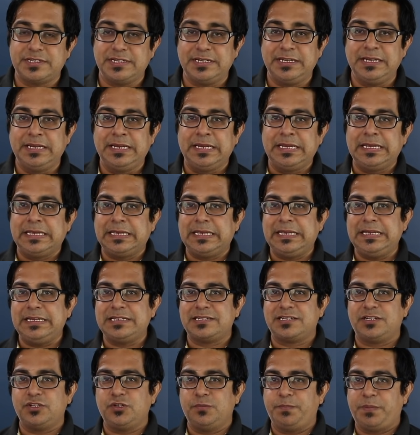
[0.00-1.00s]
से कि
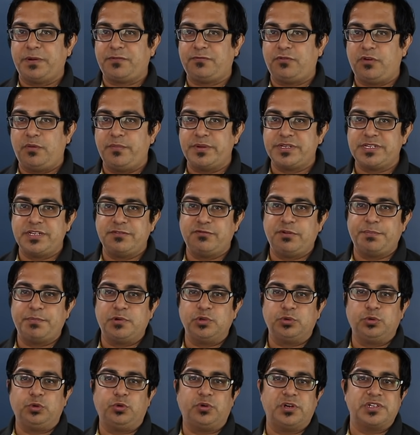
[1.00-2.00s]
इसका जो परफॉर्मेंस है वो
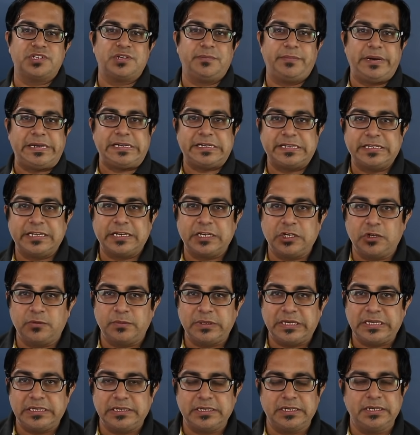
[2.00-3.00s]
आपको थोड़ा सा बेटर देखने को
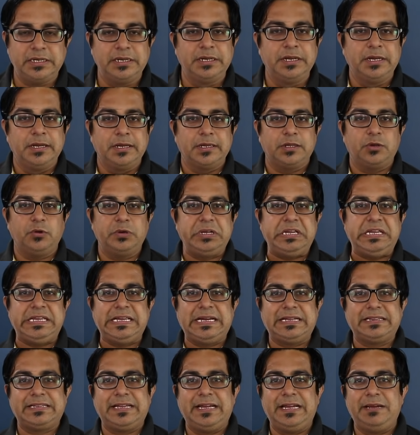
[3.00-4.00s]
मिलेगा क्योंकि ये
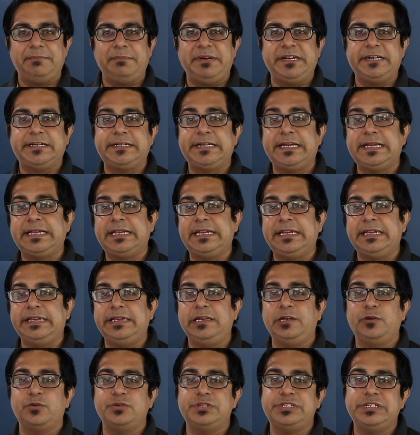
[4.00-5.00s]
आता है मीडिया टेक के
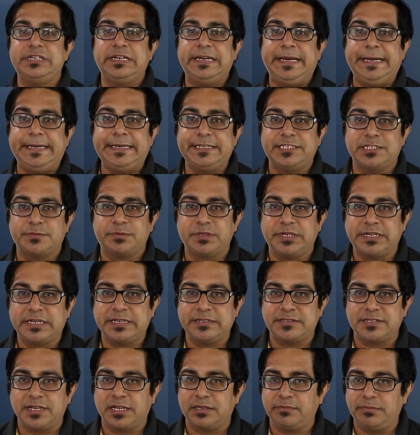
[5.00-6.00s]
हीलियो जी एटी चिपसेट के
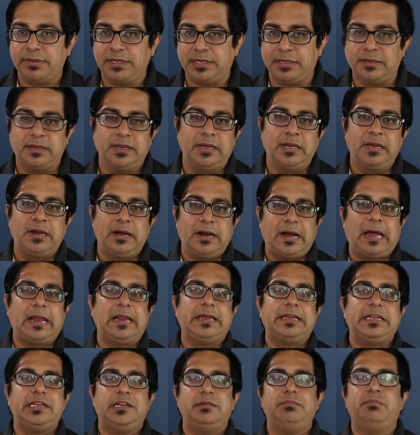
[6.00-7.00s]
साथ में
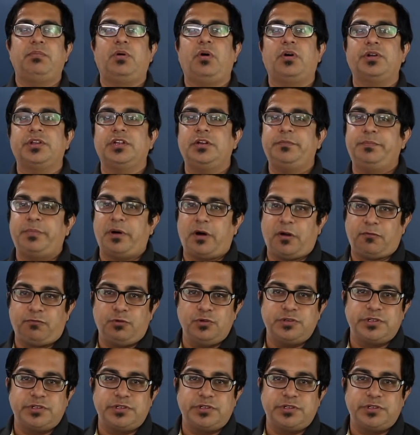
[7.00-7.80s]
हालांकि ये बहुत ज़्यादा पावरफुल